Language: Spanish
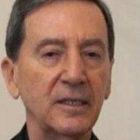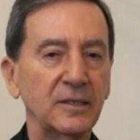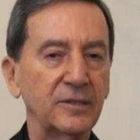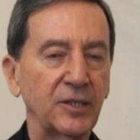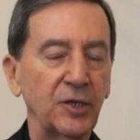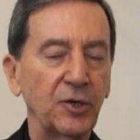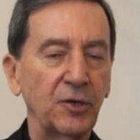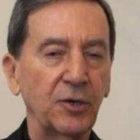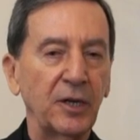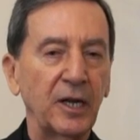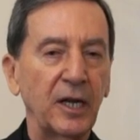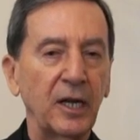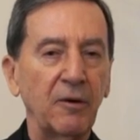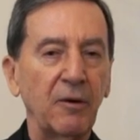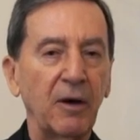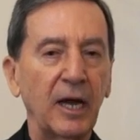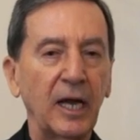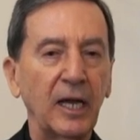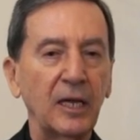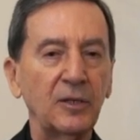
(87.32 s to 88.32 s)
El Señor en el
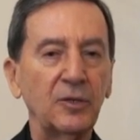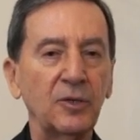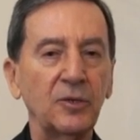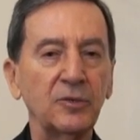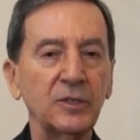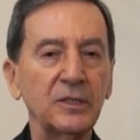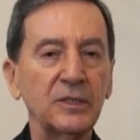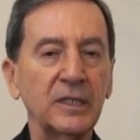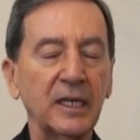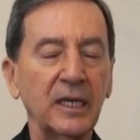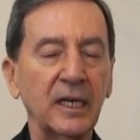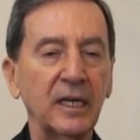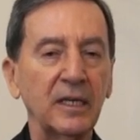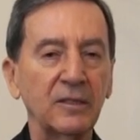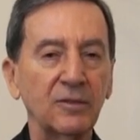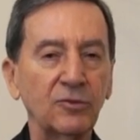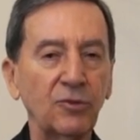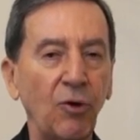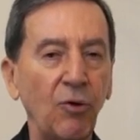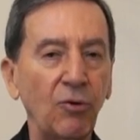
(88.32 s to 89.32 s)
Evangelio nos dice
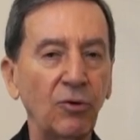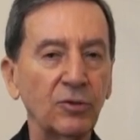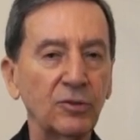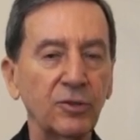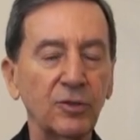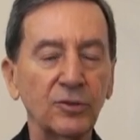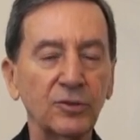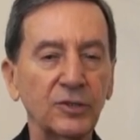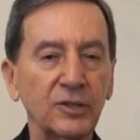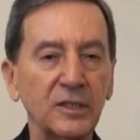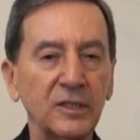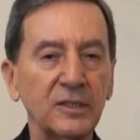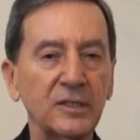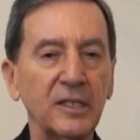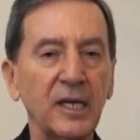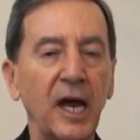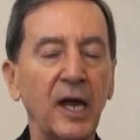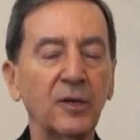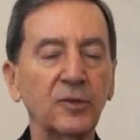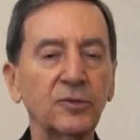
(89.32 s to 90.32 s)
que todos los
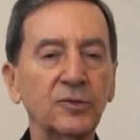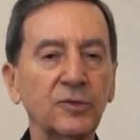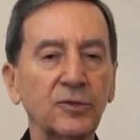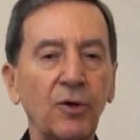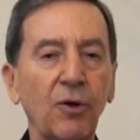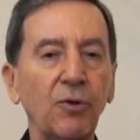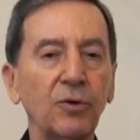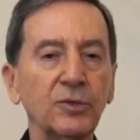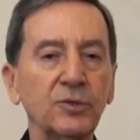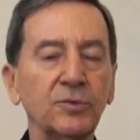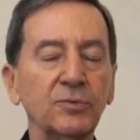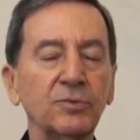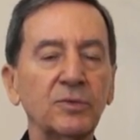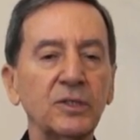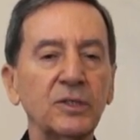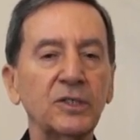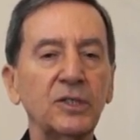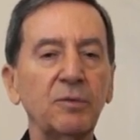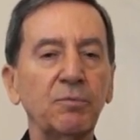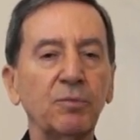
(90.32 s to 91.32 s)
cristianos, todos sus
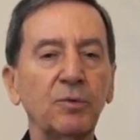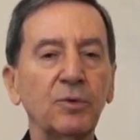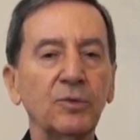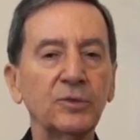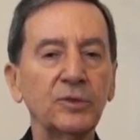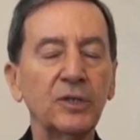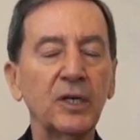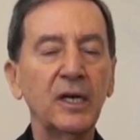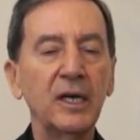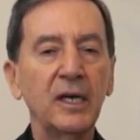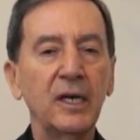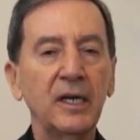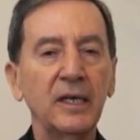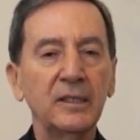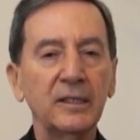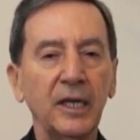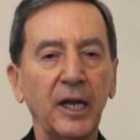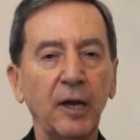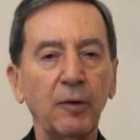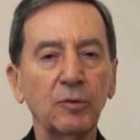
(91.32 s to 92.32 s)
discípulos,
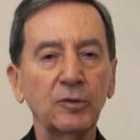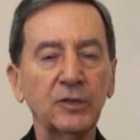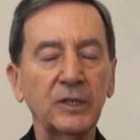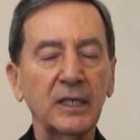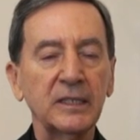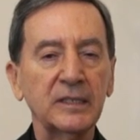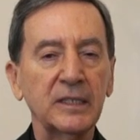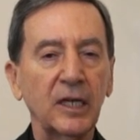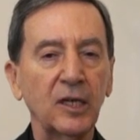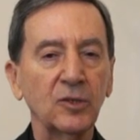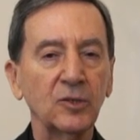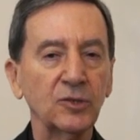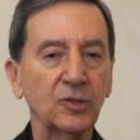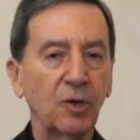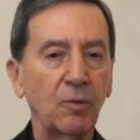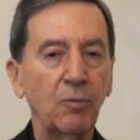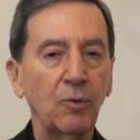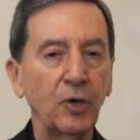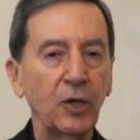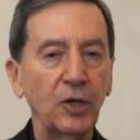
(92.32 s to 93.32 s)
tenemos que
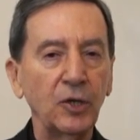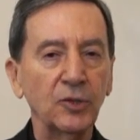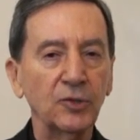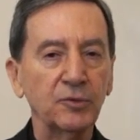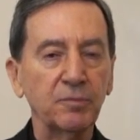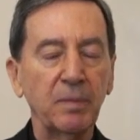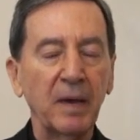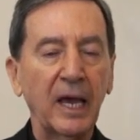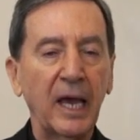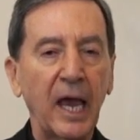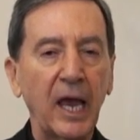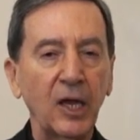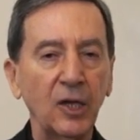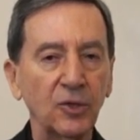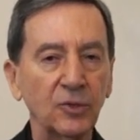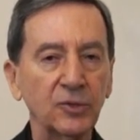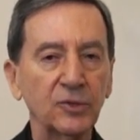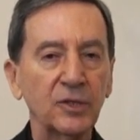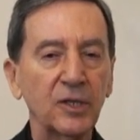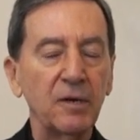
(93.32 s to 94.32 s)
hacernos como niños
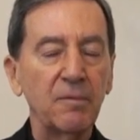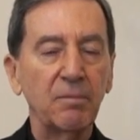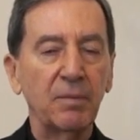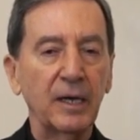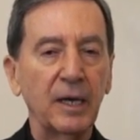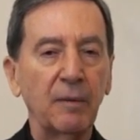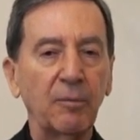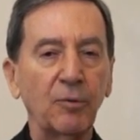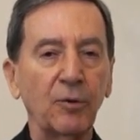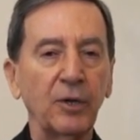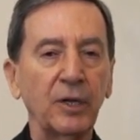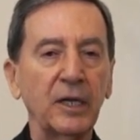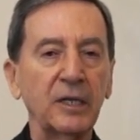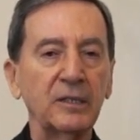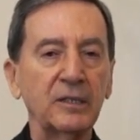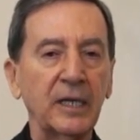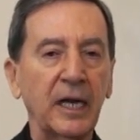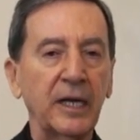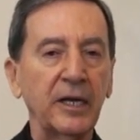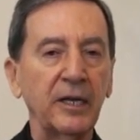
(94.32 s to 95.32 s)
pequeños para poder
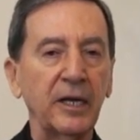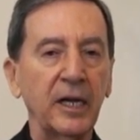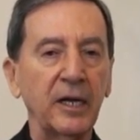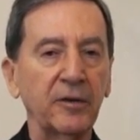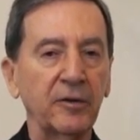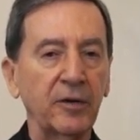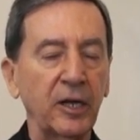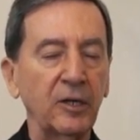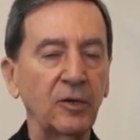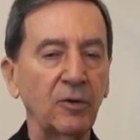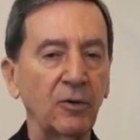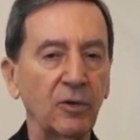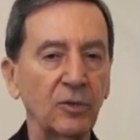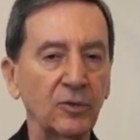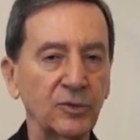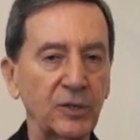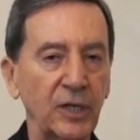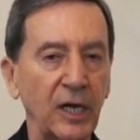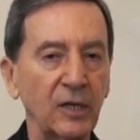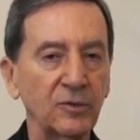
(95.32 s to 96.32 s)
entrar en el reino de
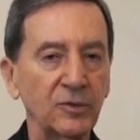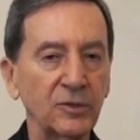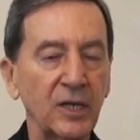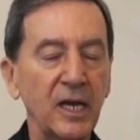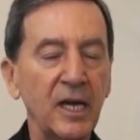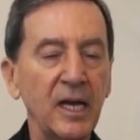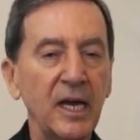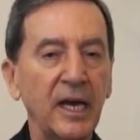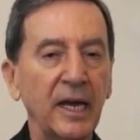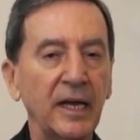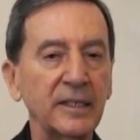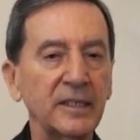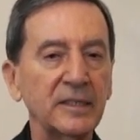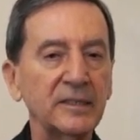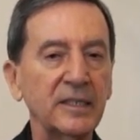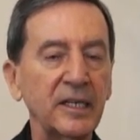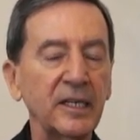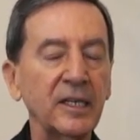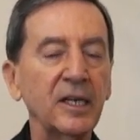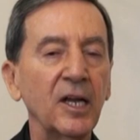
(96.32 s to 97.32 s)
los cielos. Es
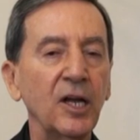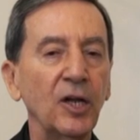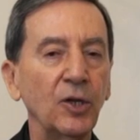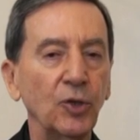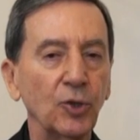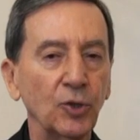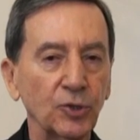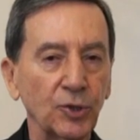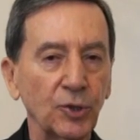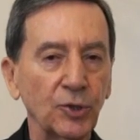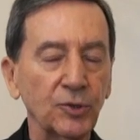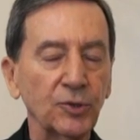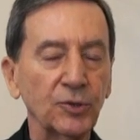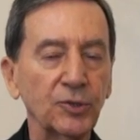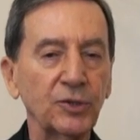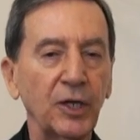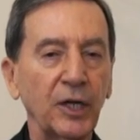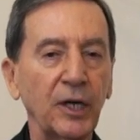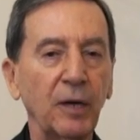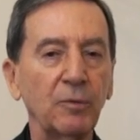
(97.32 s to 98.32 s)
decir,
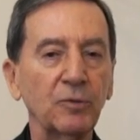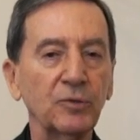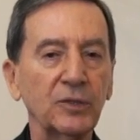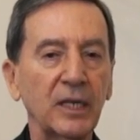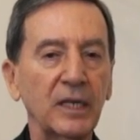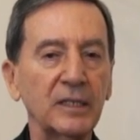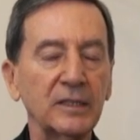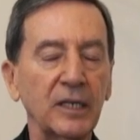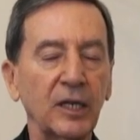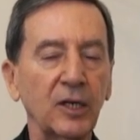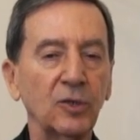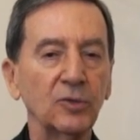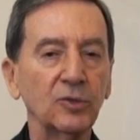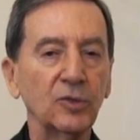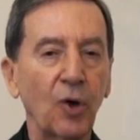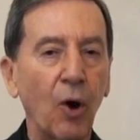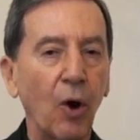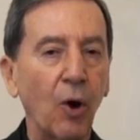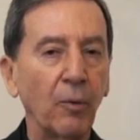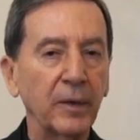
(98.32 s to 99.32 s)
nosotros tenemos que
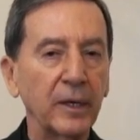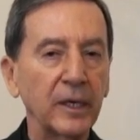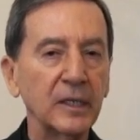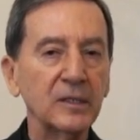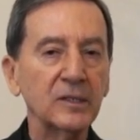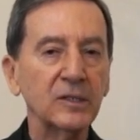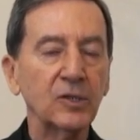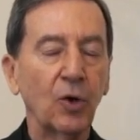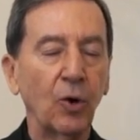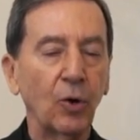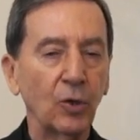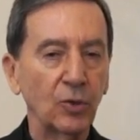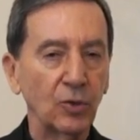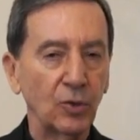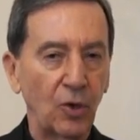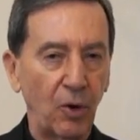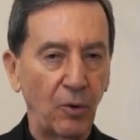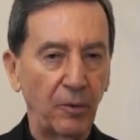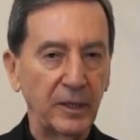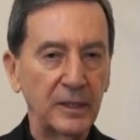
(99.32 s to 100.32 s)
hacernos jóvenes con
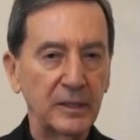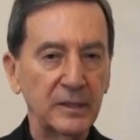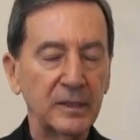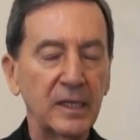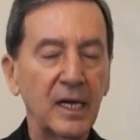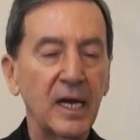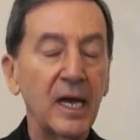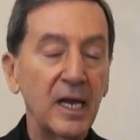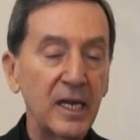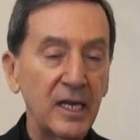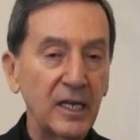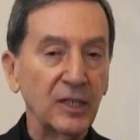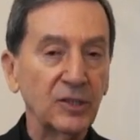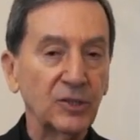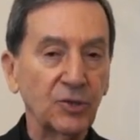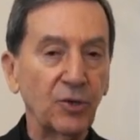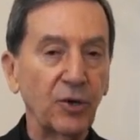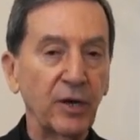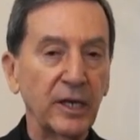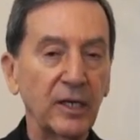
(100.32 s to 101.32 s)
los jóvenes. Y
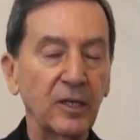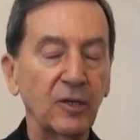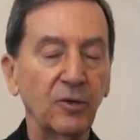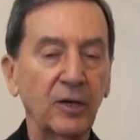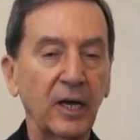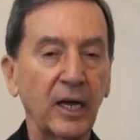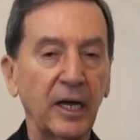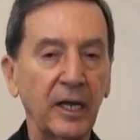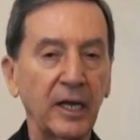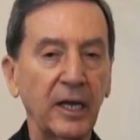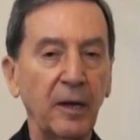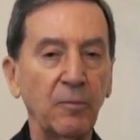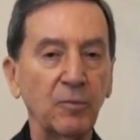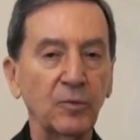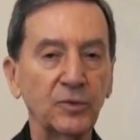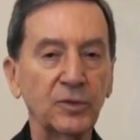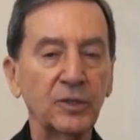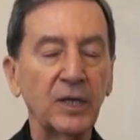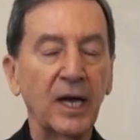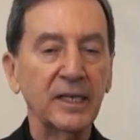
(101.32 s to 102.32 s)
esto es lo que
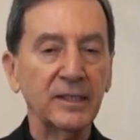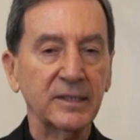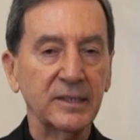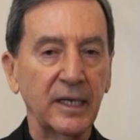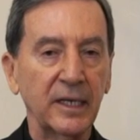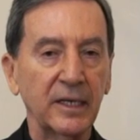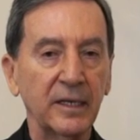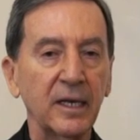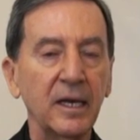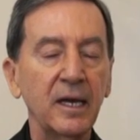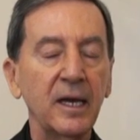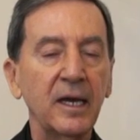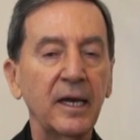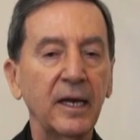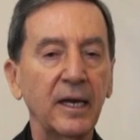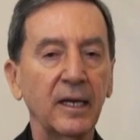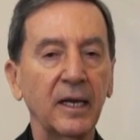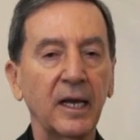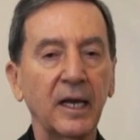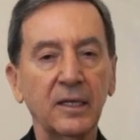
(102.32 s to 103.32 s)
queremos hacer
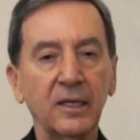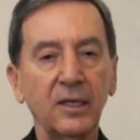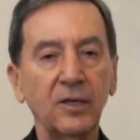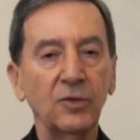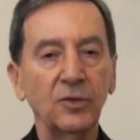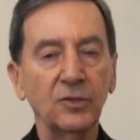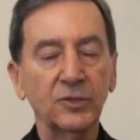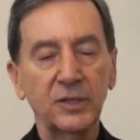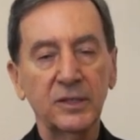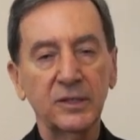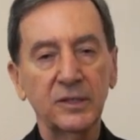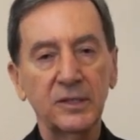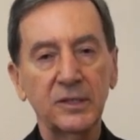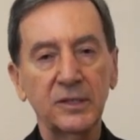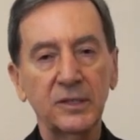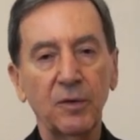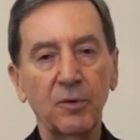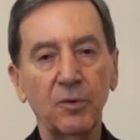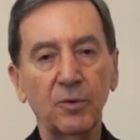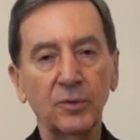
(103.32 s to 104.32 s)
en la
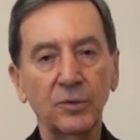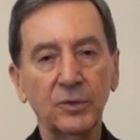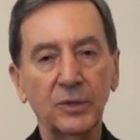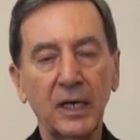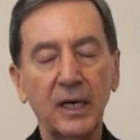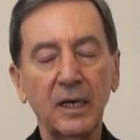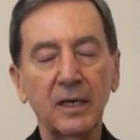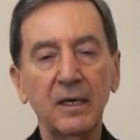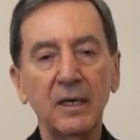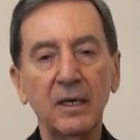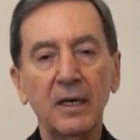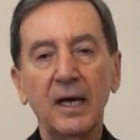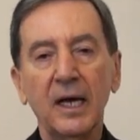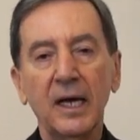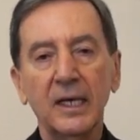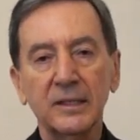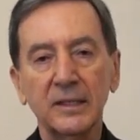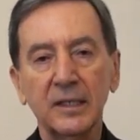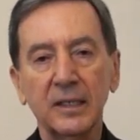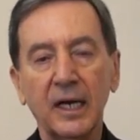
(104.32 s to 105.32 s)
Arquidiócesis de Bogotá.
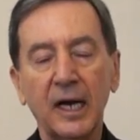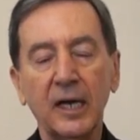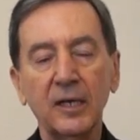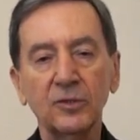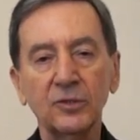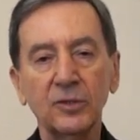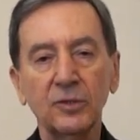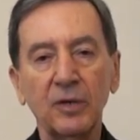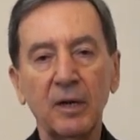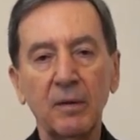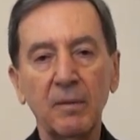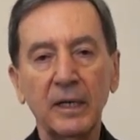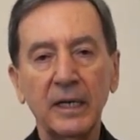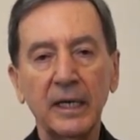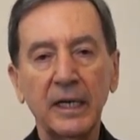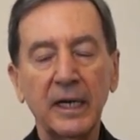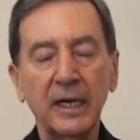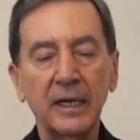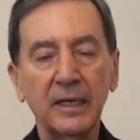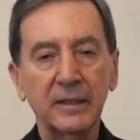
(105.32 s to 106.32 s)
Acercarnos de una
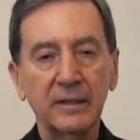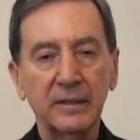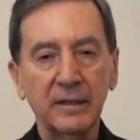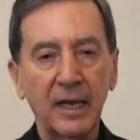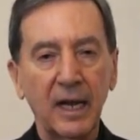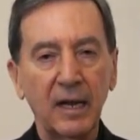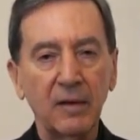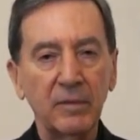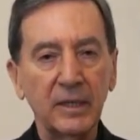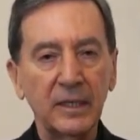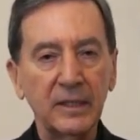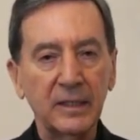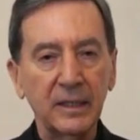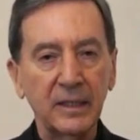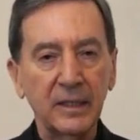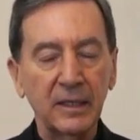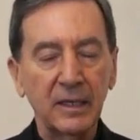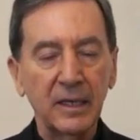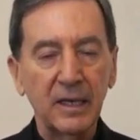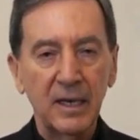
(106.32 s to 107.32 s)
manera
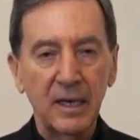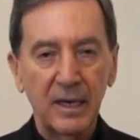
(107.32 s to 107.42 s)
realmente,